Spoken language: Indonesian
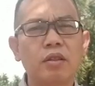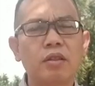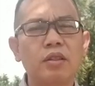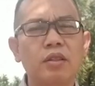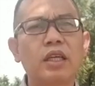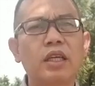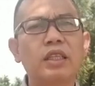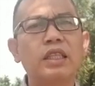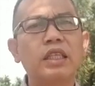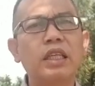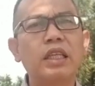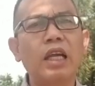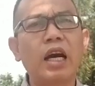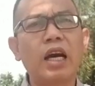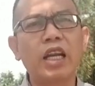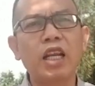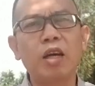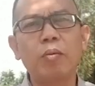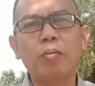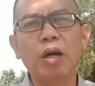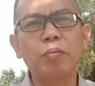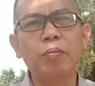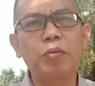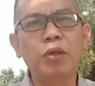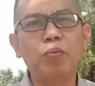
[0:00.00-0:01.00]
yang tidak
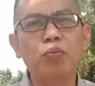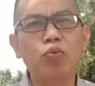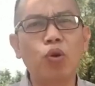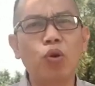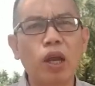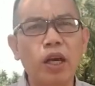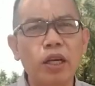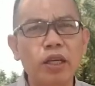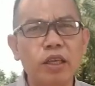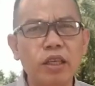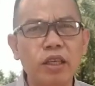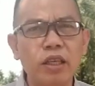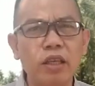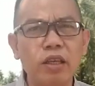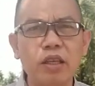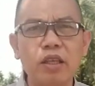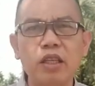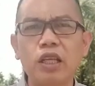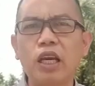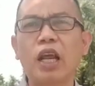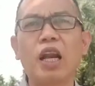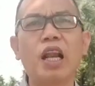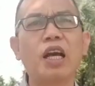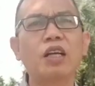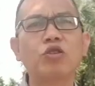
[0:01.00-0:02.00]
ada babi bu lagi,
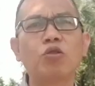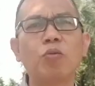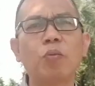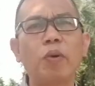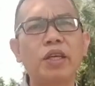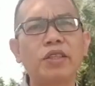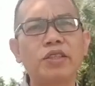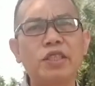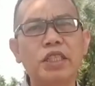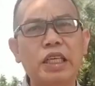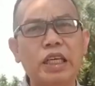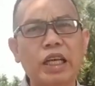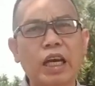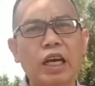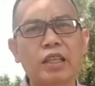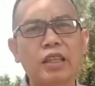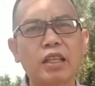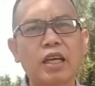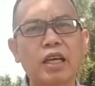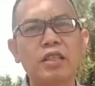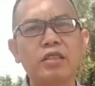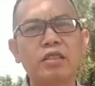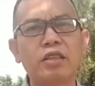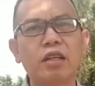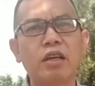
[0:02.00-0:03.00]
dia langsung main sikat
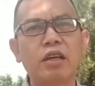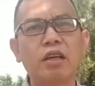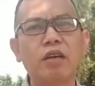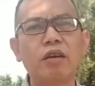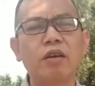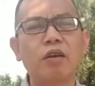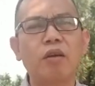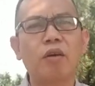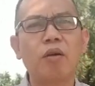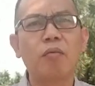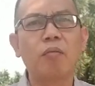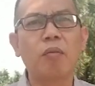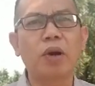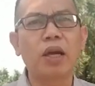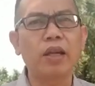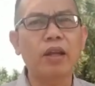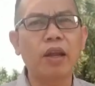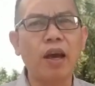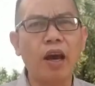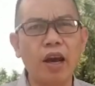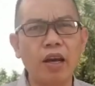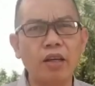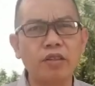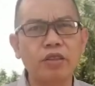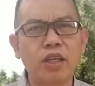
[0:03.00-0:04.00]
aja, main
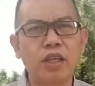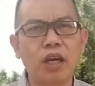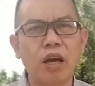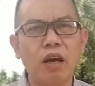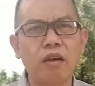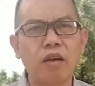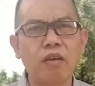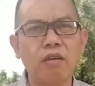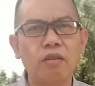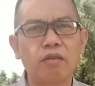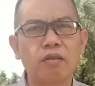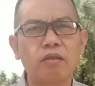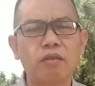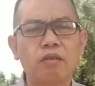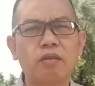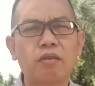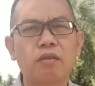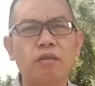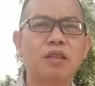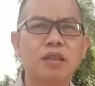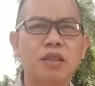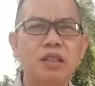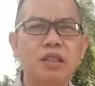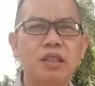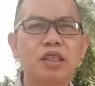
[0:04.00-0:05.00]
hajar,
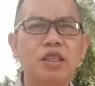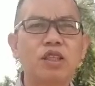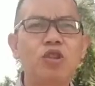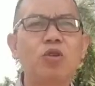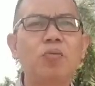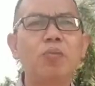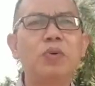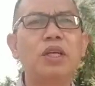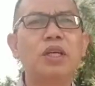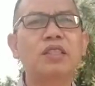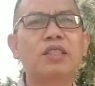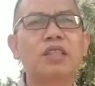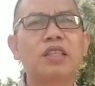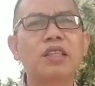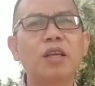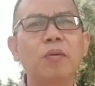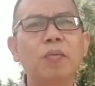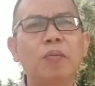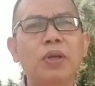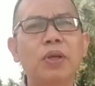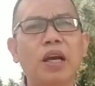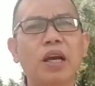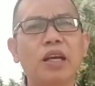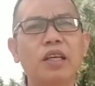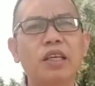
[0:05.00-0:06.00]
itu biasanya
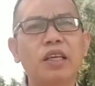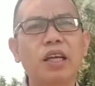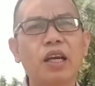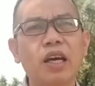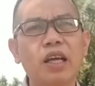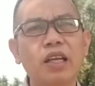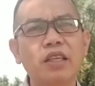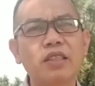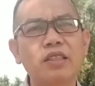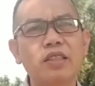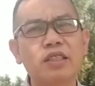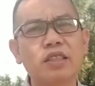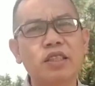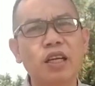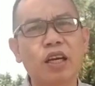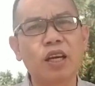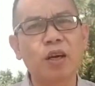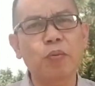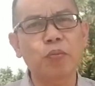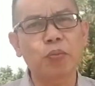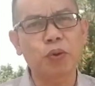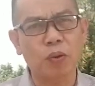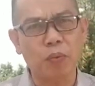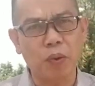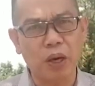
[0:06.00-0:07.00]
penagihan
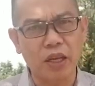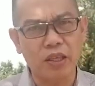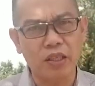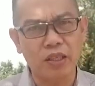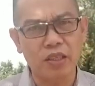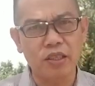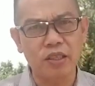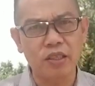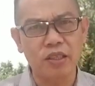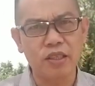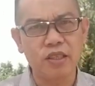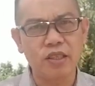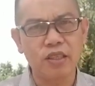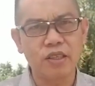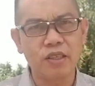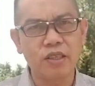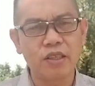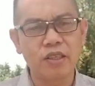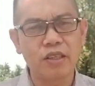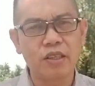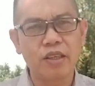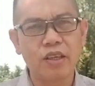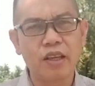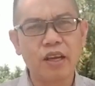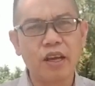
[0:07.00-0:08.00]
secara pribadi
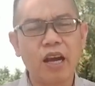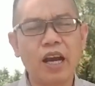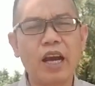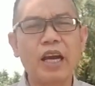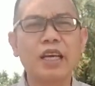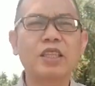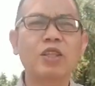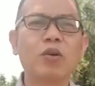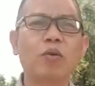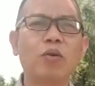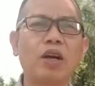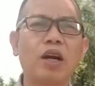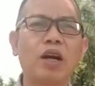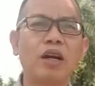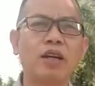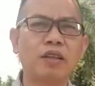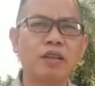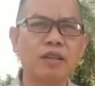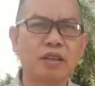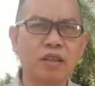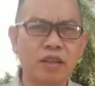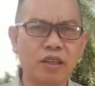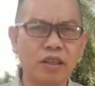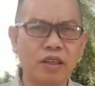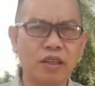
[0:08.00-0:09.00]
ataukah
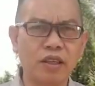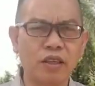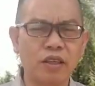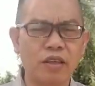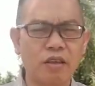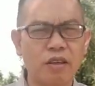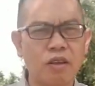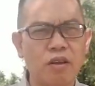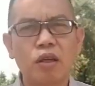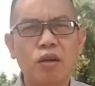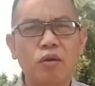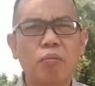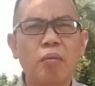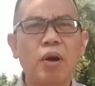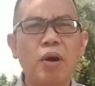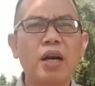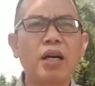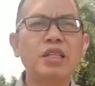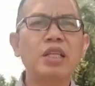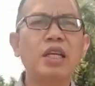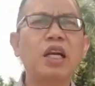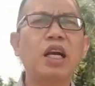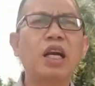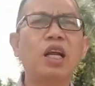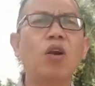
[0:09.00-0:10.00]
rentenir.
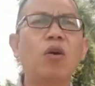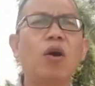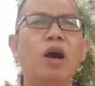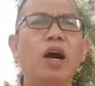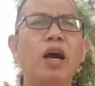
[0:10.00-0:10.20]
Makanya kalau